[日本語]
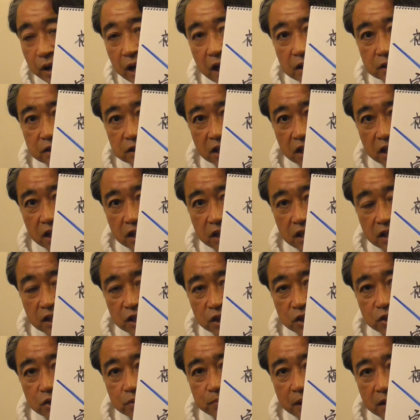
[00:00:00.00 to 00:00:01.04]
若月
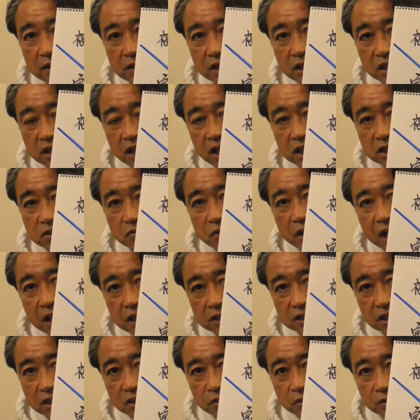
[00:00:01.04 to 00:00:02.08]
9番 DH 若
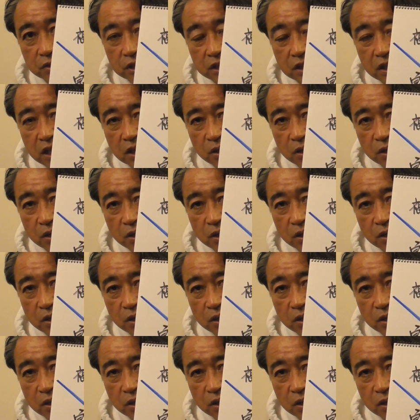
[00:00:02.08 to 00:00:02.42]
月という